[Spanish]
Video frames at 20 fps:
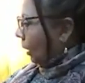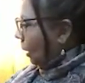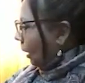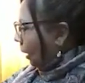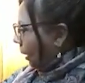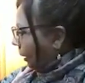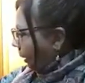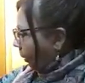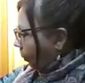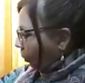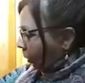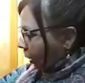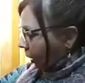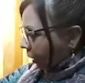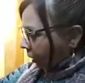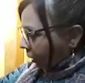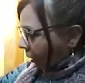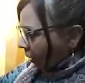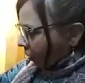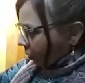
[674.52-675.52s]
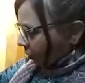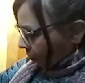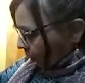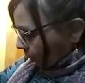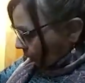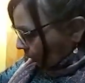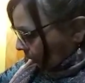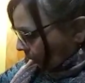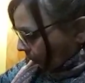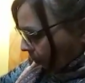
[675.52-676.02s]
esta puerta,
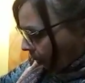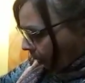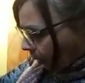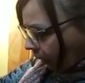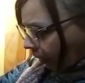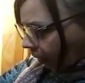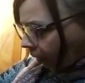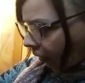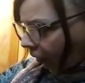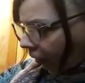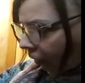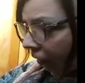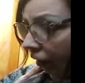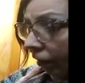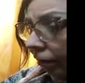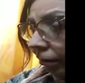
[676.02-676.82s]
que también era la